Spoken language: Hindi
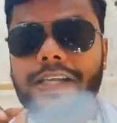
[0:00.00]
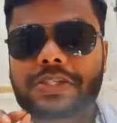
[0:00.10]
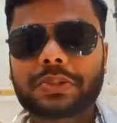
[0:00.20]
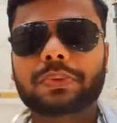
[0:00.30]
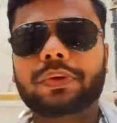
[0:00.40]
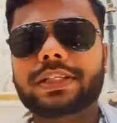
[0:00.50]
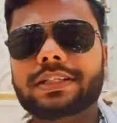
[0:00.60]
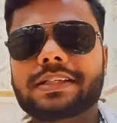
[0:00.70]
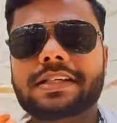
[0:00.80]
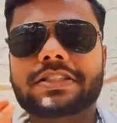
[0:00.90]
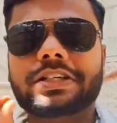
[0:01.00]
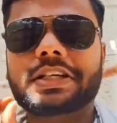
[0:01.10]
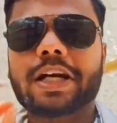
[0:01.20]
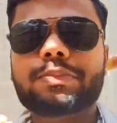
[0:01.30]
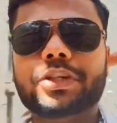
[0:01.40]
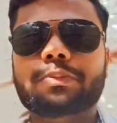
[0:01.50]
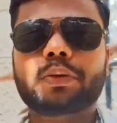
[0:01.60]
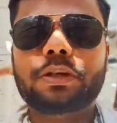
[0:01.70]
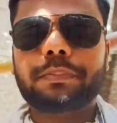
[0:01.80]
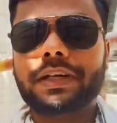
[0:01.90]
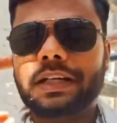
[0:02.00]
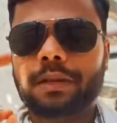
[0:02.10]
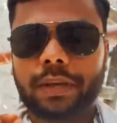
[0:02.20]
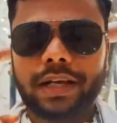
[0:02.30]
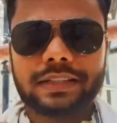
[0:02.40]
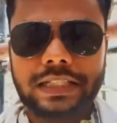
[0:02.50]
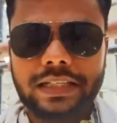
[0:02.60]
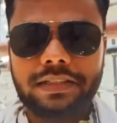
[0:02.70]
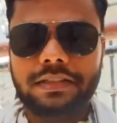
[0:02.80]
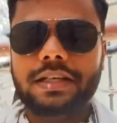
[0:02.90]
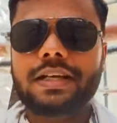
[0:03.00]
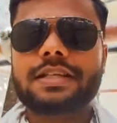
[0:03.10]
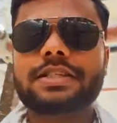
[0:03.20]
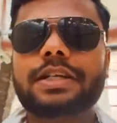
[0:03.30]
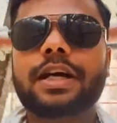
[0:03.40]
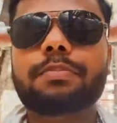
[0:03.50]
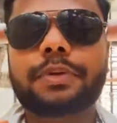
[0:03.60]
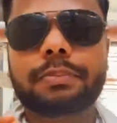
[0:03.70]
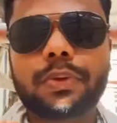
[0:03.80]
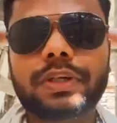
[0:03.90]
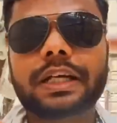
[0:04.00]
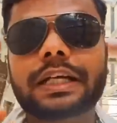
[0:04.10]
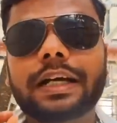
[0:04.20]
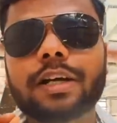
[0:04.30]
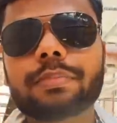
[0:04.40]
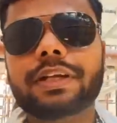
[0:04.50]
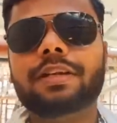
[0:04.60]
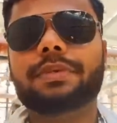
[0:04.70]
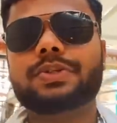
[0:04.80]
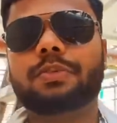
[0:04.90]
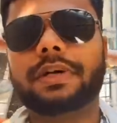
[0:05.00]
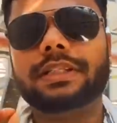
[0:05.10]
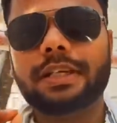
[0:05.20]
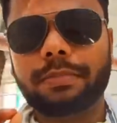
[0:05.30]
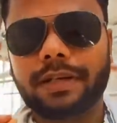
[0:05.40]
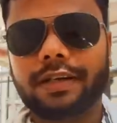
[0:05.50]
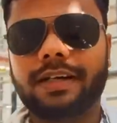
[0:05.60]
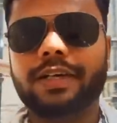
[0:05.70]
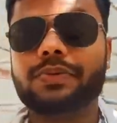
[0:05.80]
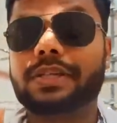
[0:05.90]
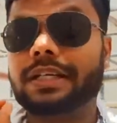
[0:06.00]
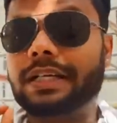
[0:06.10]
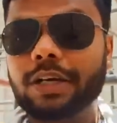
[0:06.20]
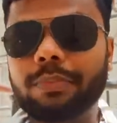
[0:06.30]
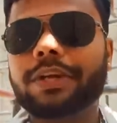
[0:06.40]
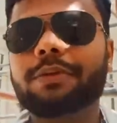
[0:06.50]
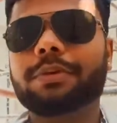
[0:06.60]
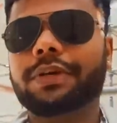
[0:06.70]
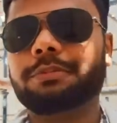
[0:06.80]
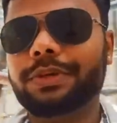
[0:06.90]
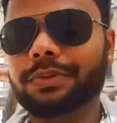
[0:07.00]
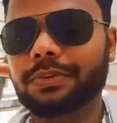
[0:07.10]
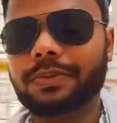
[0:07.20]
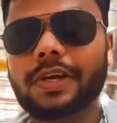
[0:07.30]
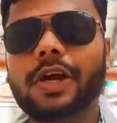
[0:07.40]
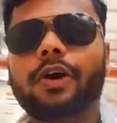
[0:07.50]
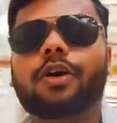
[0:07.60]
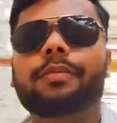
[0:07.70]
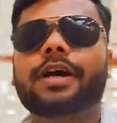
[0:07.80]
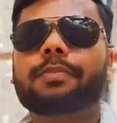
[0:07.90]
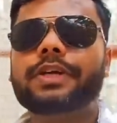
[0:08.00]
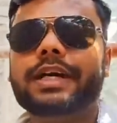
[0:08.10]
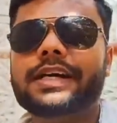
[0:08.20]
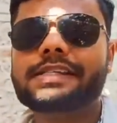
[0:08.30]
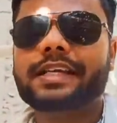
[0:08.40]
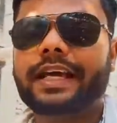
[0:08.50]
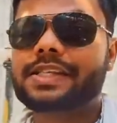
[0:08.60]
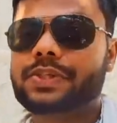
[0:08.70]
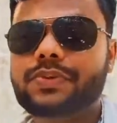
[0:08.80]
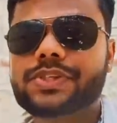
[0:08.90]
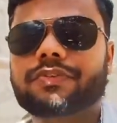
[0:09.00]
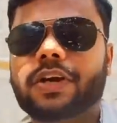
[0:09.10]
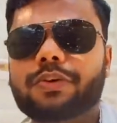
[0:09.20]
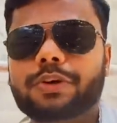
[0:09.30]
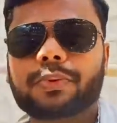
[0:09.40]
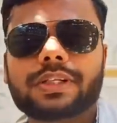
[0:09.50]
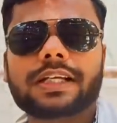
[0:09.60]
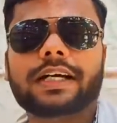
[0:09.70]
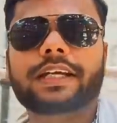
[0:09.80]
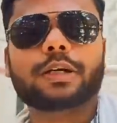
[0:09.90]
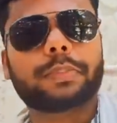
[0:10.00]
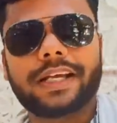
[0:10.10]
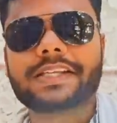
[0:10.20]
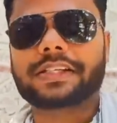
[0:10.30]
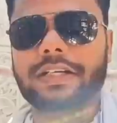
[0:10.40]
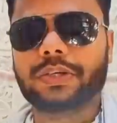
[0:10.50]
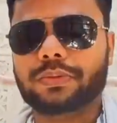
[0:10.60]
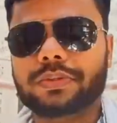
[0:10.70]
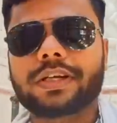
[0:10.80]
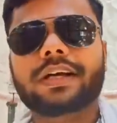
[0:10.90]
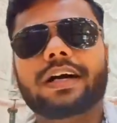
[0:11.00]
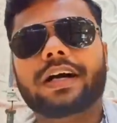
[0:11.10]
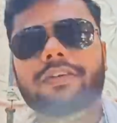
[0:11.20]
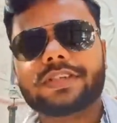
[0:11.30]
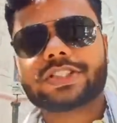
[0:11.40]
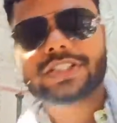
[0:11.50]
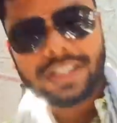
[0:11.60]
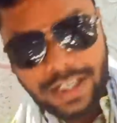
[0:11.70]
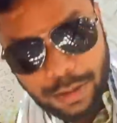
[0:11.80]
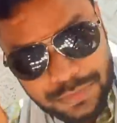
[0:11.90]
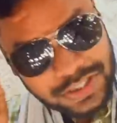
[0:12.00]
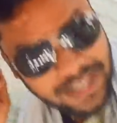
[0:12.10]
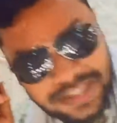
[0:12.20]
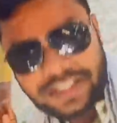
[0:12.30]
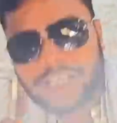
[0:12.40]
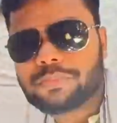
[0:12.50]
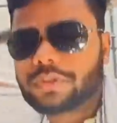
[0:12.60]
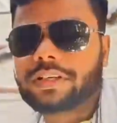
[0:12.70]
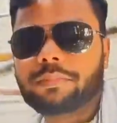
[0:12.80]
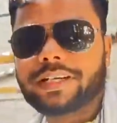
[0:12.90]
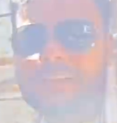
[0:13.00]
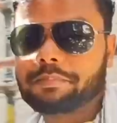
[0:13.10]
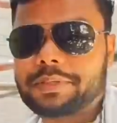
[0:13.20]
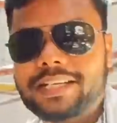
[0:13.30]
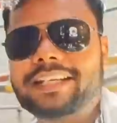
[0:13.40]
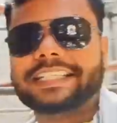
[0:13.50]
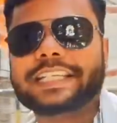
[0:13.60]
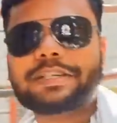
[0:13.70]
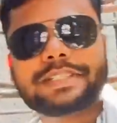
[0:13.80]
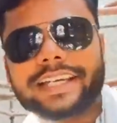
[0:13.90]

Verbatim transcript: अष्टकोणीय श्री राम जन्मभूमि पर निर्माणाधीन श्री राम प्रभु के गर्भगृह में जो मंदिर बन रहा है उसके गर्भगृह में मैं अभी हूँ और मैं आपको यहाँ से एक्सक्लूसिव ग्राउंड रिपोर्ट दिखाने का प्रयास कर रहा हूँ अवश्य आप जय श्री राम तो कमेंट बिना किए